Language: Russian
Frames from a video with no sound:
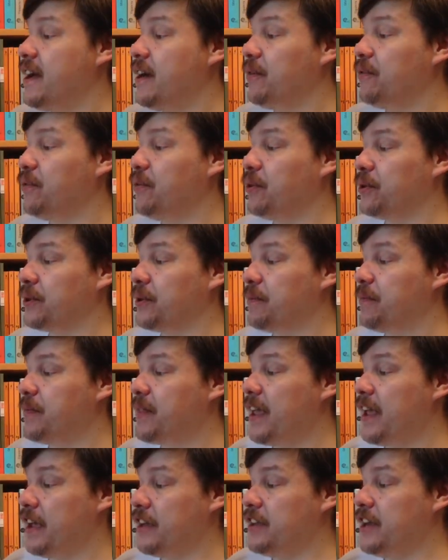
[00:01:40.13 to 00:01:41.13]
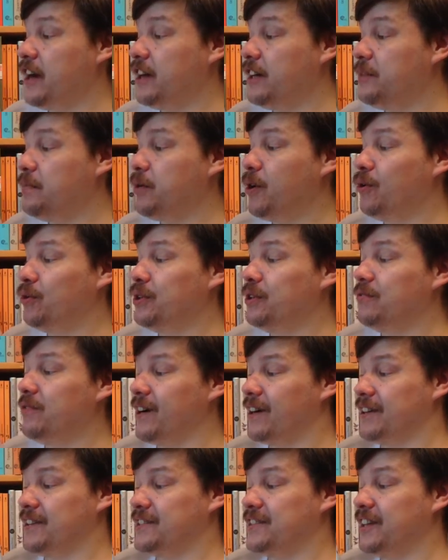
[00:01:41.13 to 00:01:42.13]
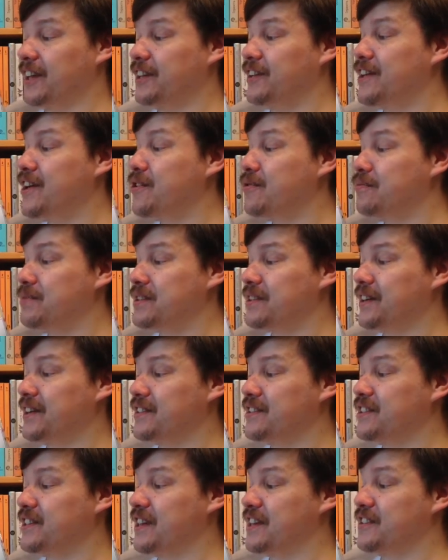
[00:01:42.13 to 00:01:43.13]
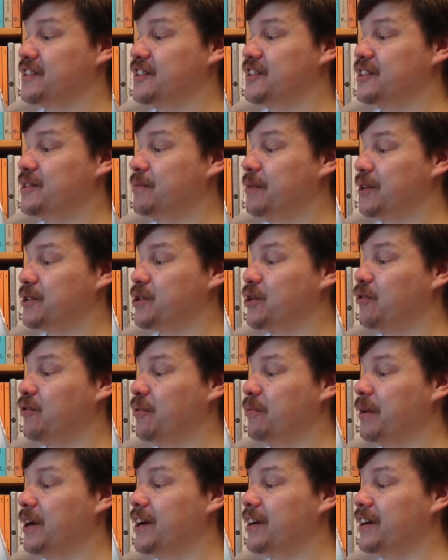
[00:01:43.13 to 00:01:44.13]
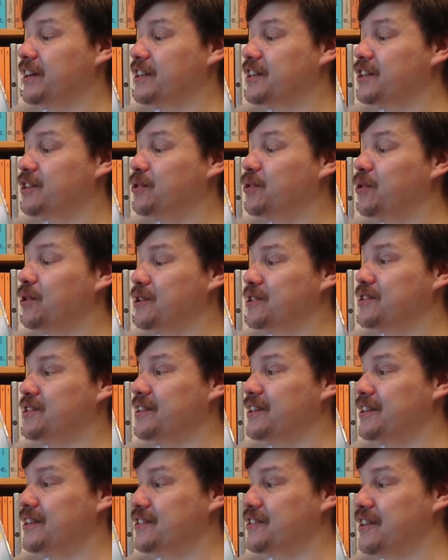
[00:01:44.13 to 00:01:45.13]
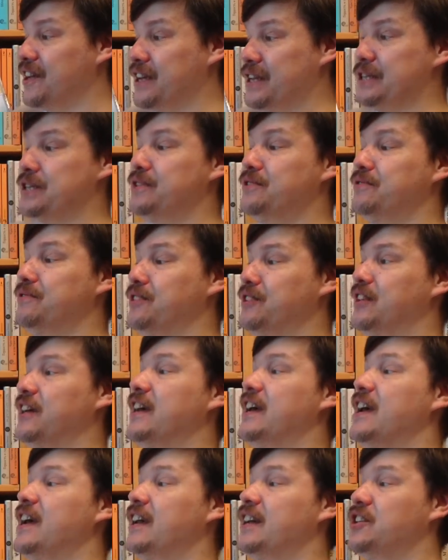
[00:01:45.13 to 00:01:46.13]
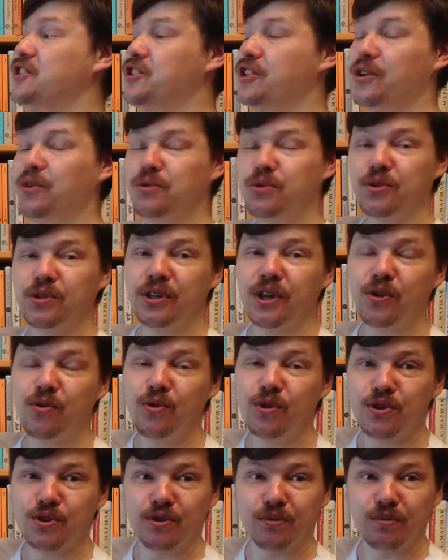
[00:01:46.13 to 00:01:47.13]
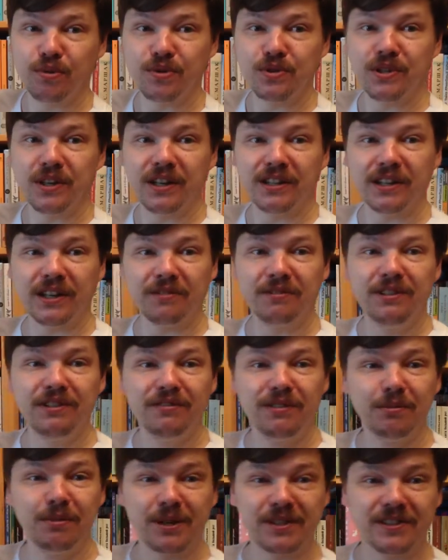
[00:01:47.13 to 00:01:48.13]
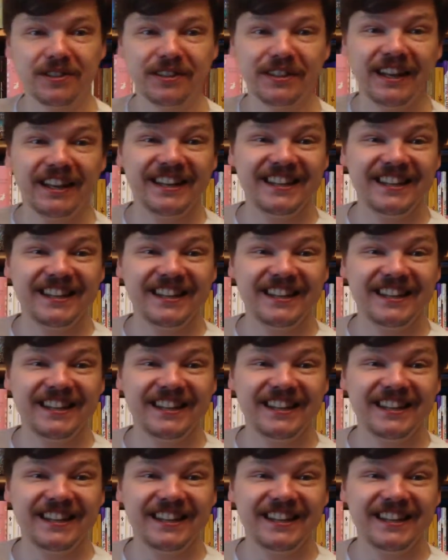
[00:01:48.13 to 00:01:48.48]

Вот. Я рыбка унывака, страдаю без конца. Среди морского мрака нет горестней лица. И действительно, личка у нее такое, что просто оторви и выброси. Да?